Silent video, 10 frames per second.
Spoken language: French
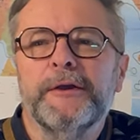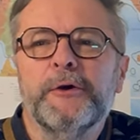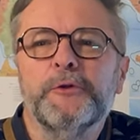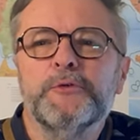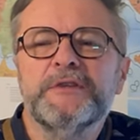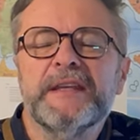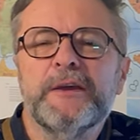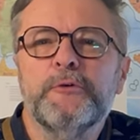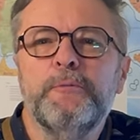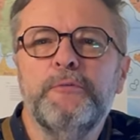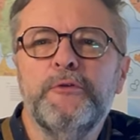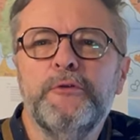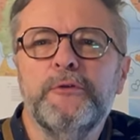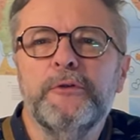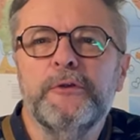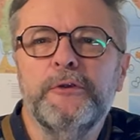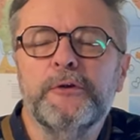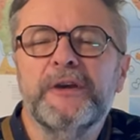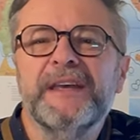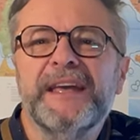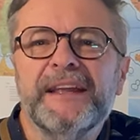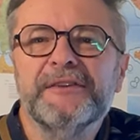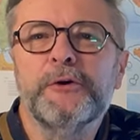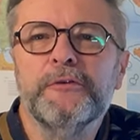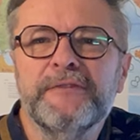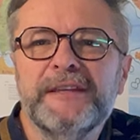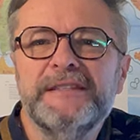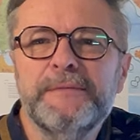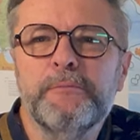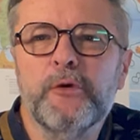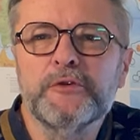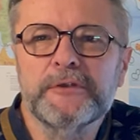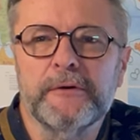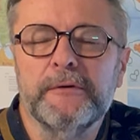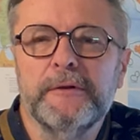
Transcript: Quand on sait que plus de 90%